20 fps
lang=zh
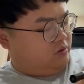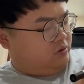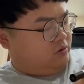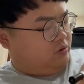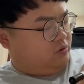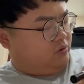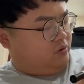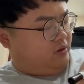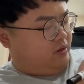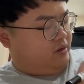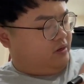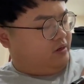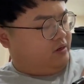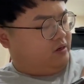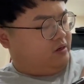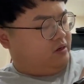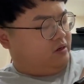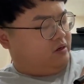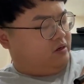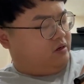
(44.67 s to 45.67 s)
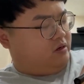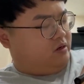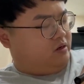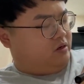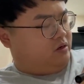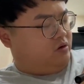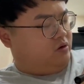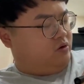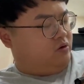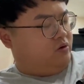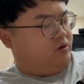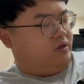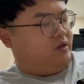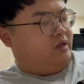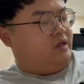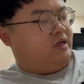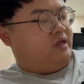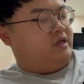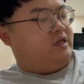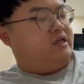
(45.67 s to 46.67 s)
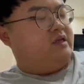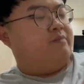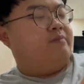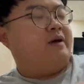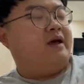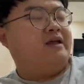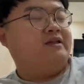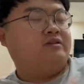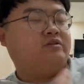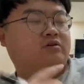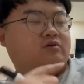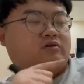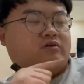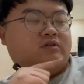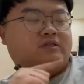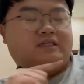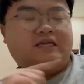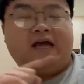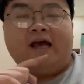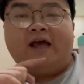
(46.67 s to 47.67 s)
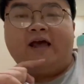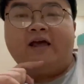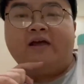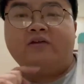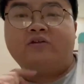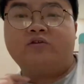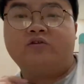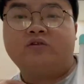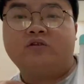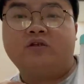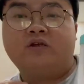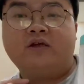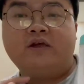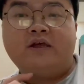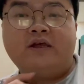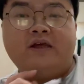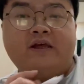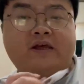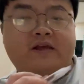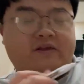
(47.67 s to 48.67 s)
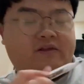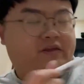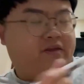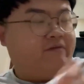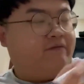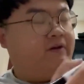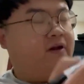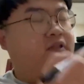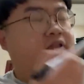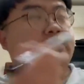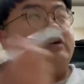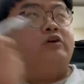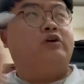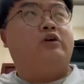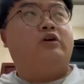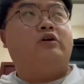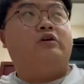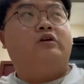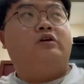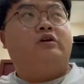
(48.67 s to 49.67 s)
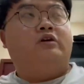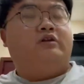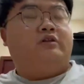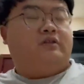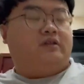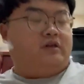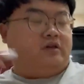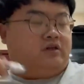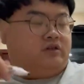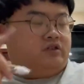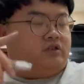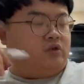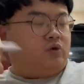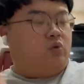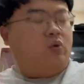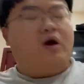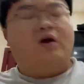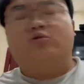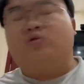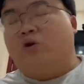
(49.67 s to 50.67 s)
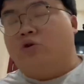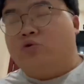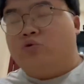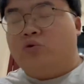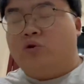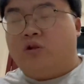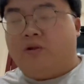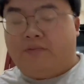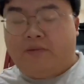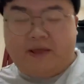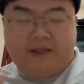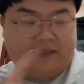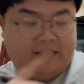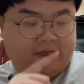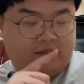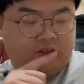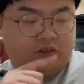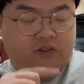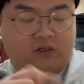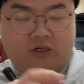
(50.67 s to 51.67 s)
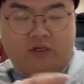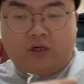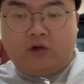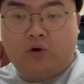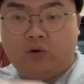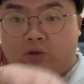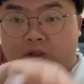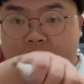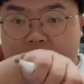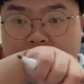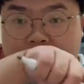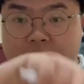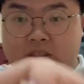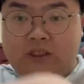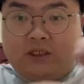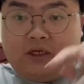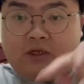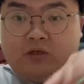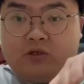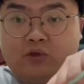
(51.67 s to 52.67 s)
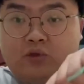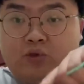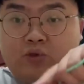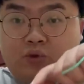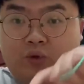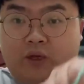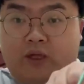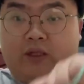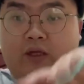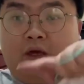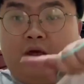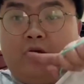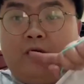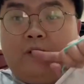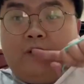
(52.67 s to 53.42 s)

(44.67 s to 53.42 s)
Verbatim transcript: 对，然后一般就是在就是西方的那个神话传说里面，它是能够吸人血的。